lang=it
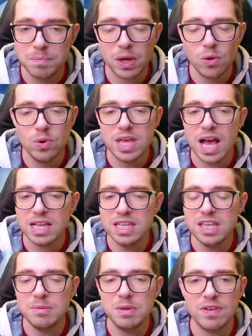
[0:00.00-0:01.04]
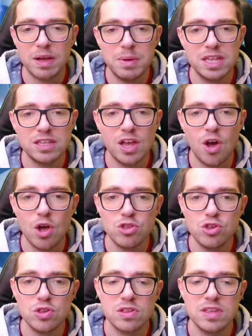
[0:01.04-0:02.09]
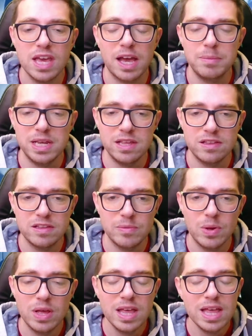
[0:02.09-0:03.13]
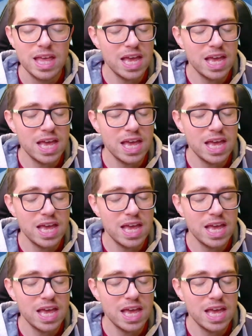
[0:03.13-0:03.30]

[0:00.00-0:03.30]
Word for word: per cui Hakimi veramente oggi schierabilissimo.